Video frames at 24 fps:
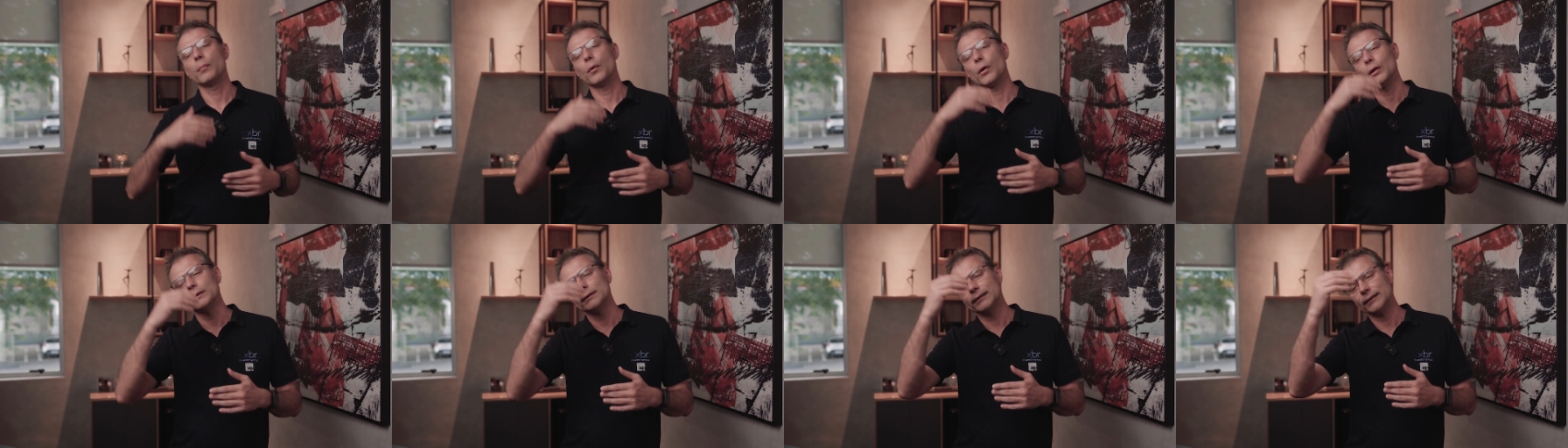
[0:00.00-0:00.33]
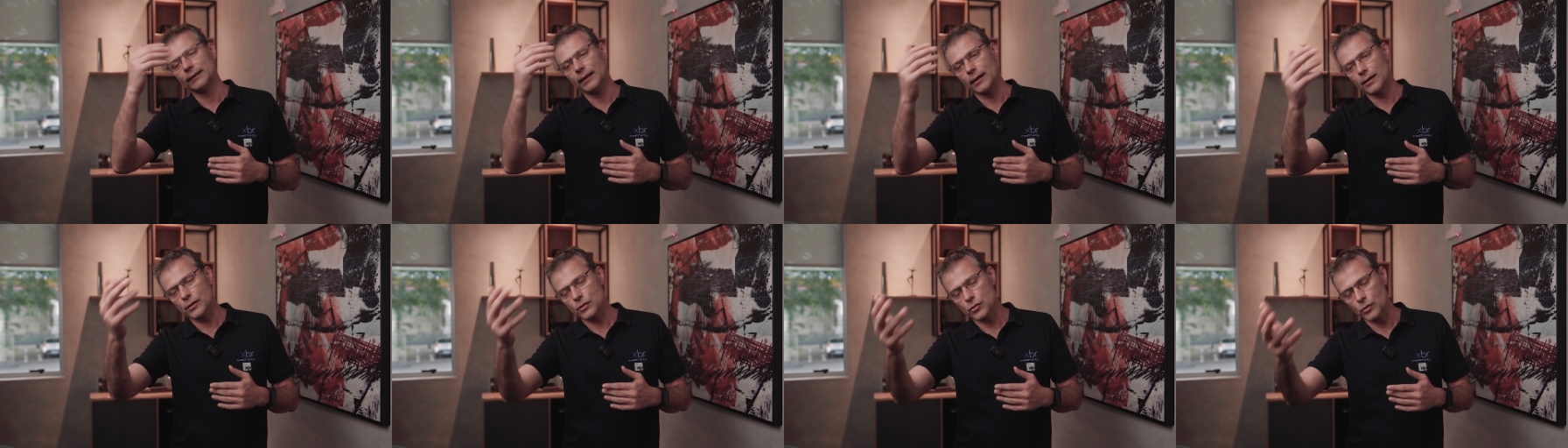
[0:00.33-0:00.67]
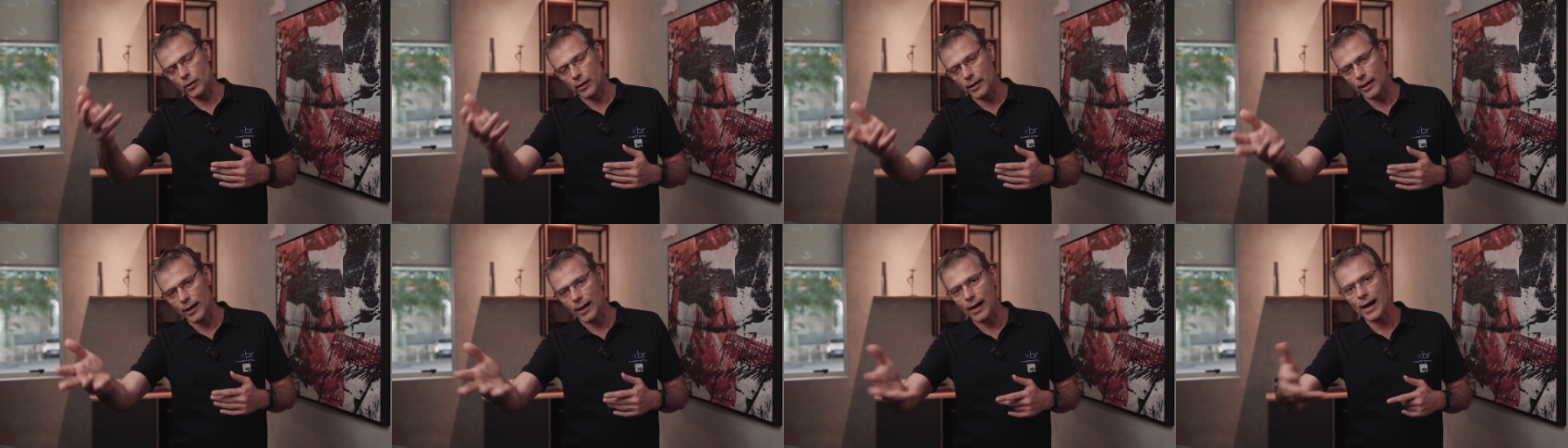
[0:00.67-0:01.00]
pode ser que
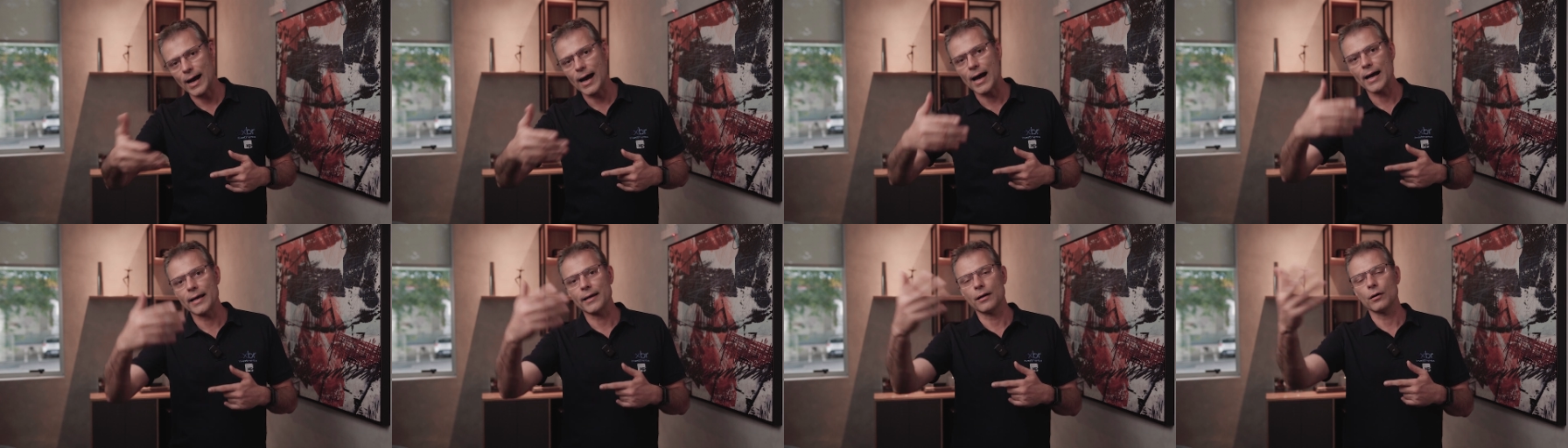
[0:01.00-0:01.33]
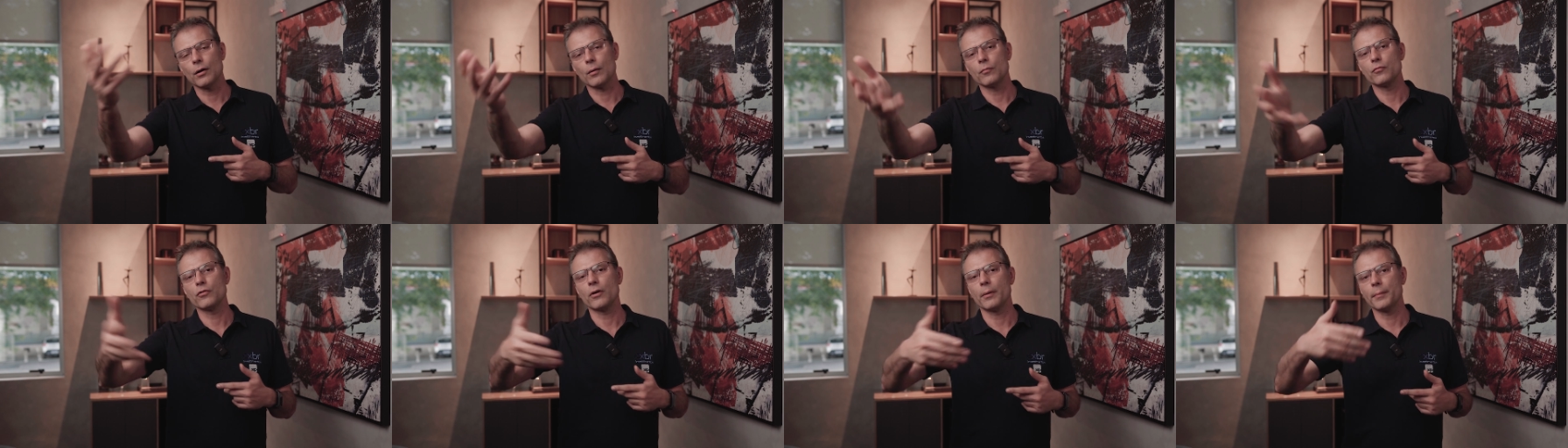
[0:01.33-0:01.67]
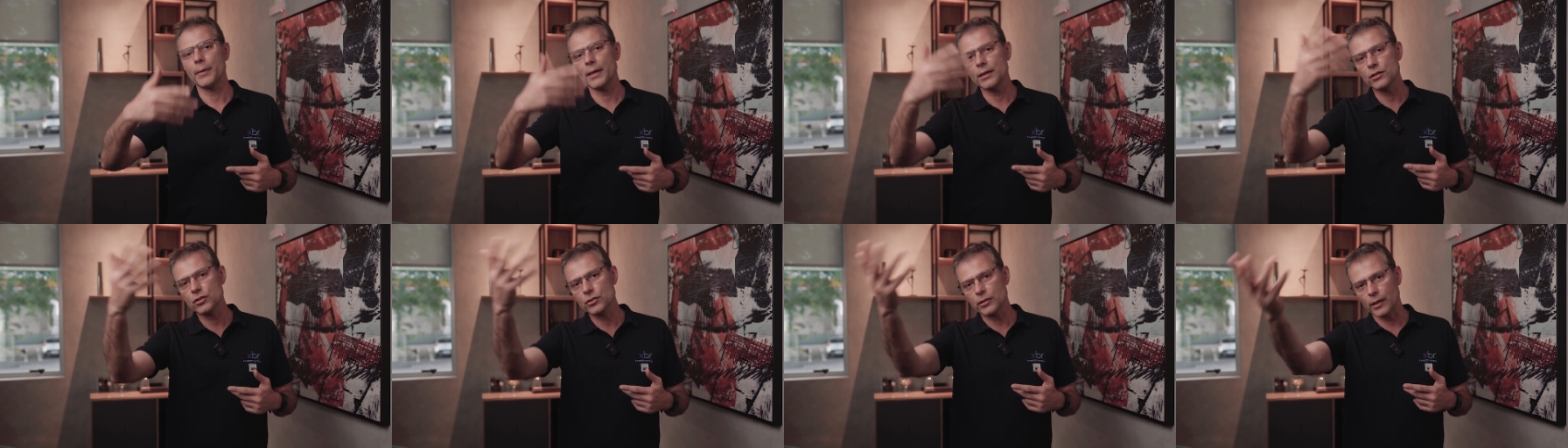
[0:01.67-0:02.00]
isso aí caia,
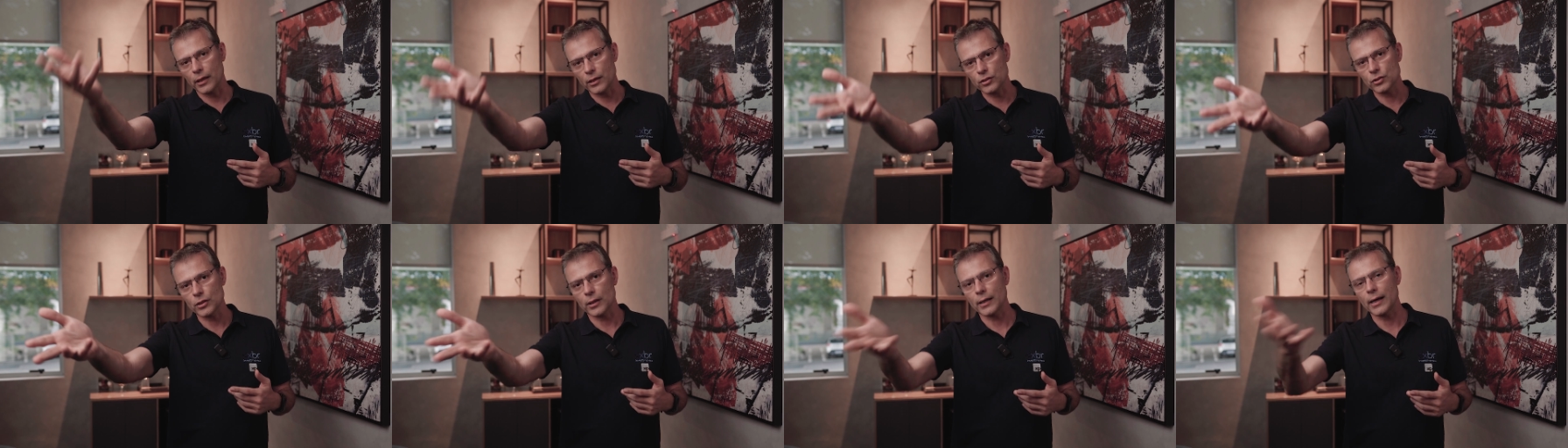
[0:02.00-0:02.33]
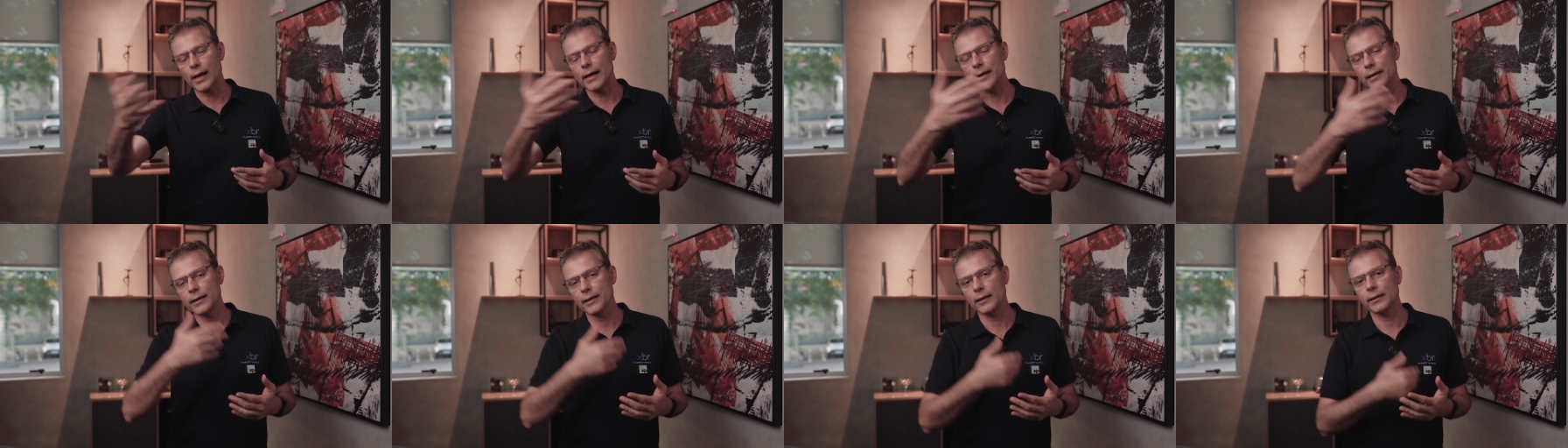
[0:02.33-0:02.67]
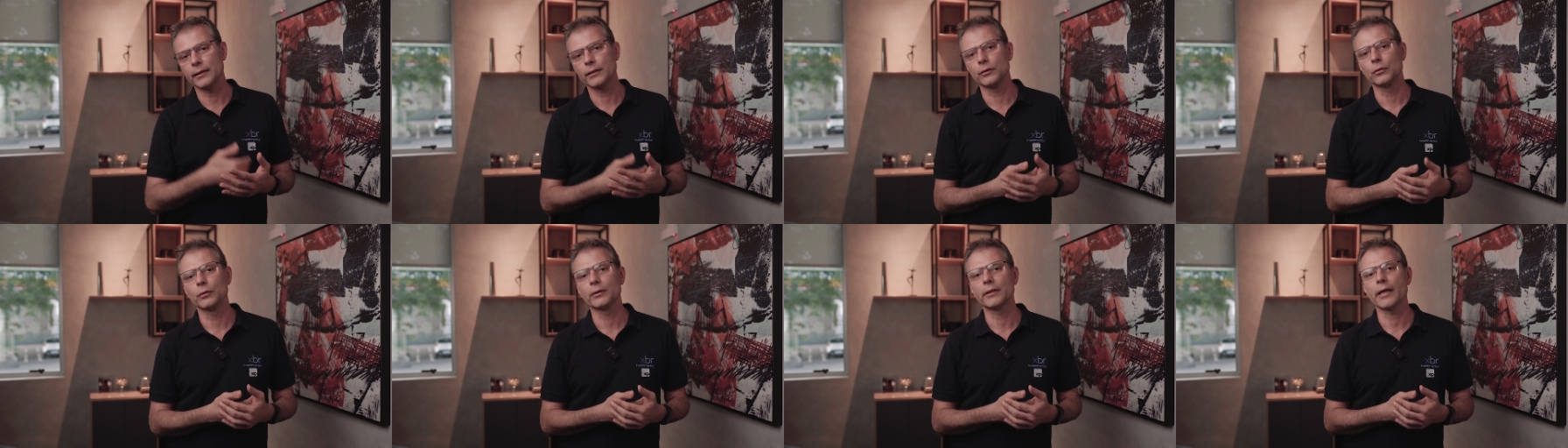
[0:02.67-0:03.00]
obviamente, tende a cair
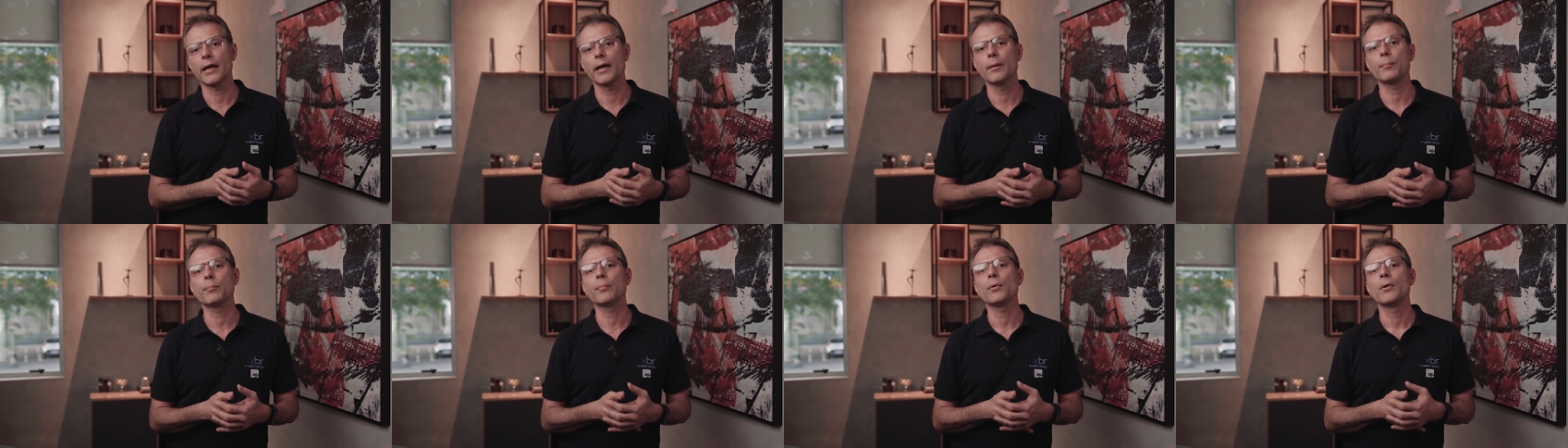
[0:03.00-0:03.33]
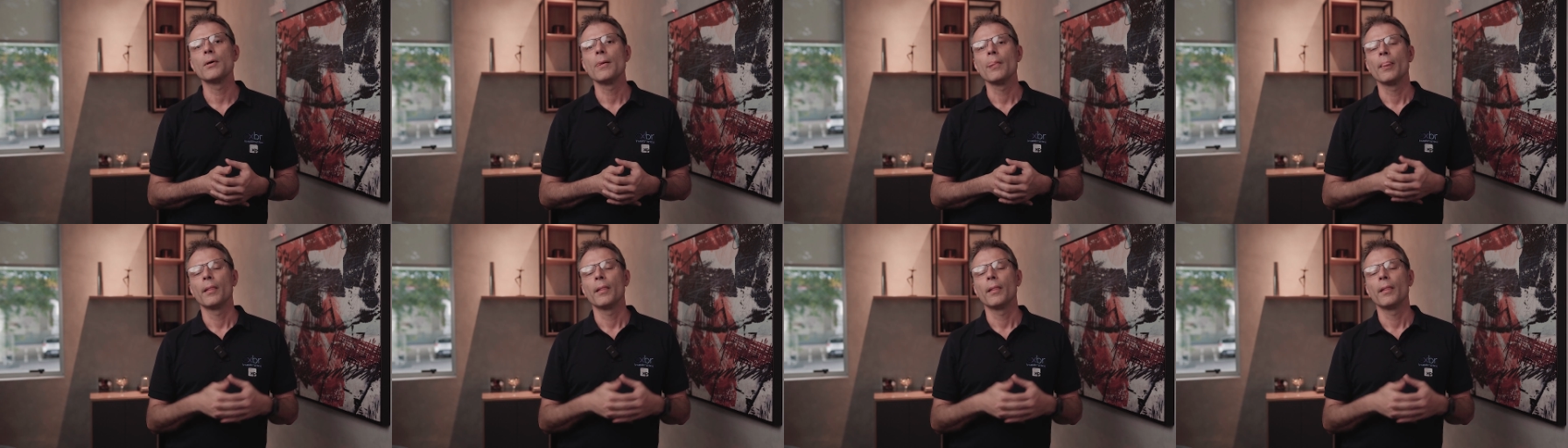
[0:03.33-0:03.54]
ali no tempo,